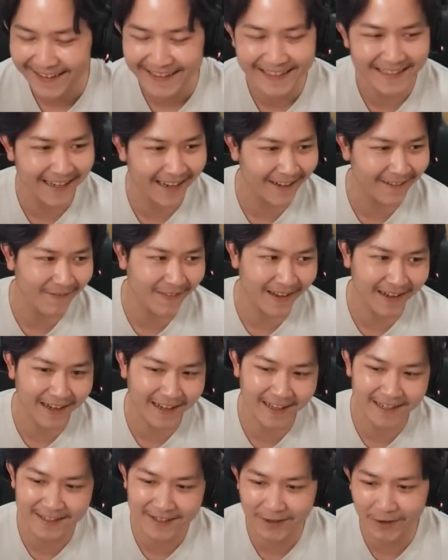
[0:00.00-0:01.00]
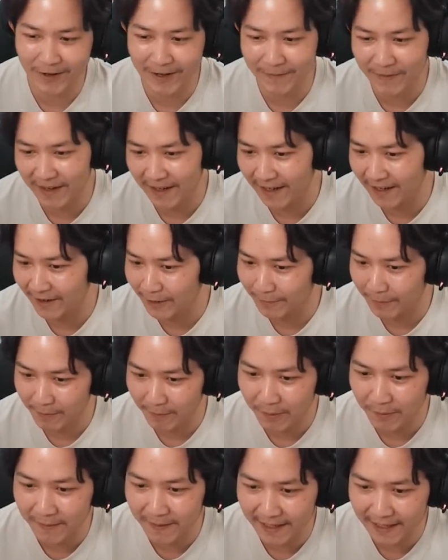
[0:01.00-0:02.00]
Jangan biarkan sekolah mengganggu
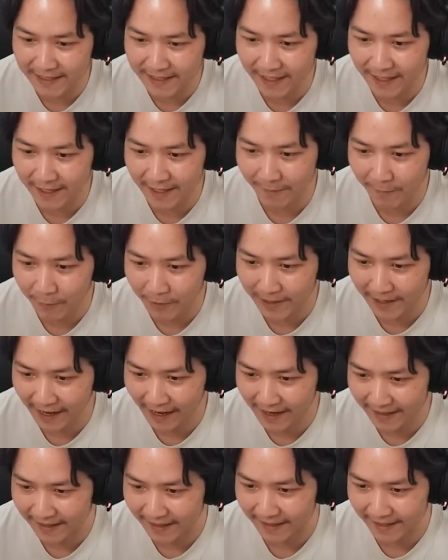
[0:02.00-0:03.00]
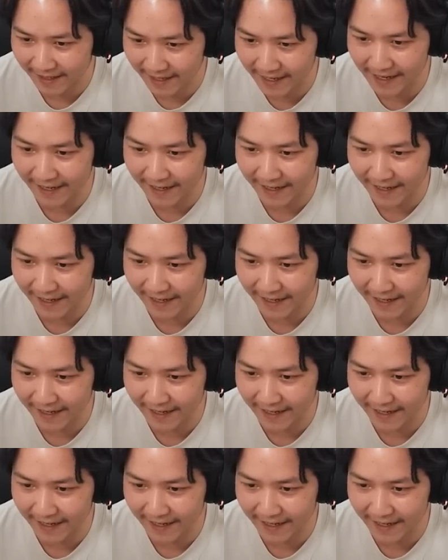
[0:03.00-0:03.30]
jalanmu ya Kairi ya.